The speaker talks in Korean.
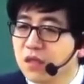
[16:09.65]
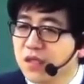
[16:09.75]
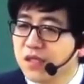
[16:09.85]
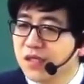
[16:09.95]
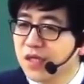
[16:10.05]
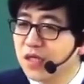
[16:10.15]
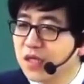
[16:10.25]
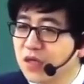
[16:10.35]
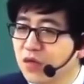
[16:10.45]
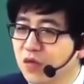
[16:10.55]
일 등
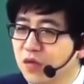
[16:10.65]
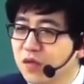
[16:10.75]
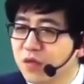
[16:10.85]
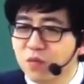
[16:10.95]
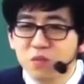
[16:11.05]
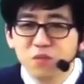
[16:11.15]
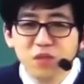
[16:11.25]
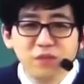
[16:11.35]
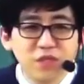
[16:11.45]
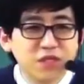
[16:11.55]
하겠다고 예,
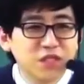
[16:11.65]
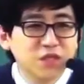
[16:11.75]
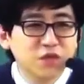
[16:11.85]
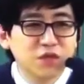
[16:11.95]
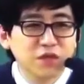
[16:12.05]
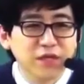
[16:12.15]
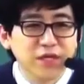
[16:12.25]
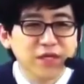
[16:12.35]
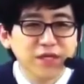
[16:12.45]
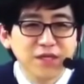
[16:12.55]
몸부림들을 치고
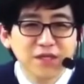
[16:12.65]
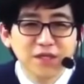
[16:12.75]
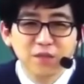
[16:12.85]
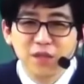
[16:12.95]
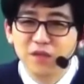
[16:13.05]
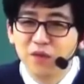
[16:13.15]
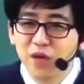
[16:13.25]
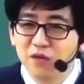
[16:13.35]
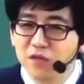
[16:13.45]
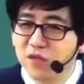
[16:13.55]
있던데
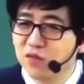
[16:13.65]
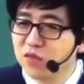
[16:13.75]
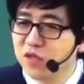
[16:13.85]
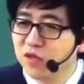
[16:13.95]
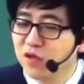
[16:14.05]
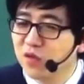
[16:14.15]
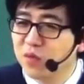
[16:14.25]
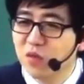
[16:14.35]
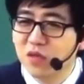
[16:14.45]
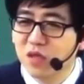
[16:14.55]
와갖고 제 연구실에 와갖고
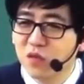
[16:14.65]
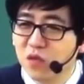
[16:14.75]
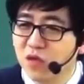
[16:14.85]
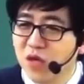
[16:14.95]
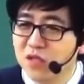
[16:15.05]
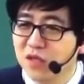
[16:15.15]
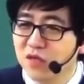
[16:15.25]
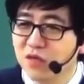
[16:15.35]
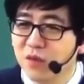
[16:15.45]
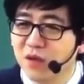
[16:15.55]
복사기 돌리고
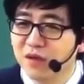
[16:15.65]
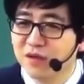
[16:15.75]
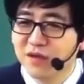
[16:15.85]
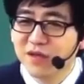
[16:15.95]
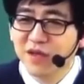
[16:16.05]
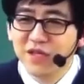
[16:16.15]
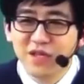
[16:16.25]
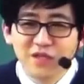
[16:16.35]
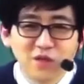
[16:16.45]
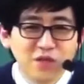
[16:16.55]
앉아있고 막 예, 이게
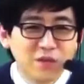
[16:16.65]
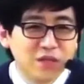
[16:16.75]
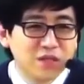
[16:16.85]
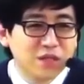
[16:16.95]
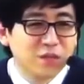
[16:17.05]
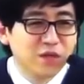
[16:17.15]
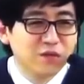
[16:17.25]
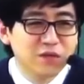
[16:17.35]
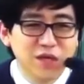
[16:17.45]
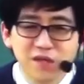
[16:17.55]
정답 아니냐 막 이러고
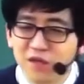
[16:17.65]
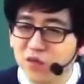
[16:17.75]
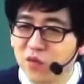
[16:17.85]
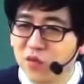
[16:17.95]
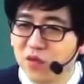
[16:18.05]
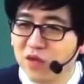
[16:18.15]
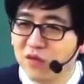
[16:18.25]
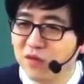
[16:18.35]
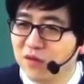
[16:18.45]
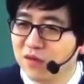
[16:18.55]
자기들끼리
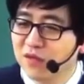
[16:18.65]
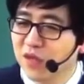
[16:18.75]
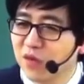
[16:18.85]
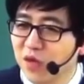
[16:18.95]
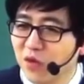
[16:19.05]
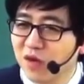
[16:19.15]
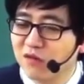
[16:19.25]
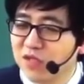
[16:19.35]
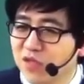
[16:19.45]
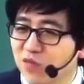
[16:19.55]
토론하고 새벽에 와갖고
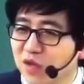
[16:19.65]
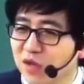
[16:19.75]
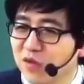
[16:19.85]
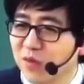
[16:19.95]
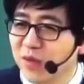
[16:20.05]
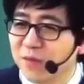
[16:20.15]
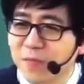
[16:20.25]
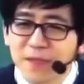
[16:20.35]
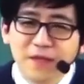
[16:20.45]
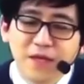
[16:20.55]
질문하고 막
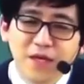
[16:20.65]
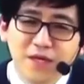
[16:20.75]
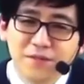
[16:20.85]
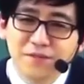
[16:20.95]
예,